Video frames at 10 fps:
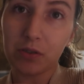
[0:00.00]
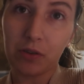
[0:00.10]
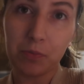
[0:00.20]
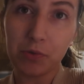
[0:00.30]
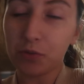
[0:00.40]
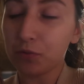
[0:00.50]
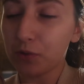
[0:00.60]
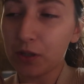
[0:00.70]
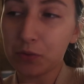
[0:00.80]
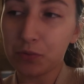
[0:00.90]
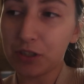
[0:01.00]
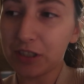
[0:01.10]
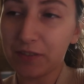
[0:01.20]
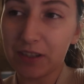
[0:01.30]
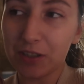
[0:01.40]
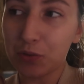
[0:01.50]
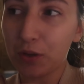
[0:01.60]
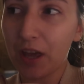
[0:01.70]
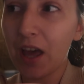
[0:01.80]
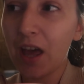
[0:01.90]
wszystko w porządku, ja się już się świetnie
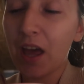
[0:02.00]
czuję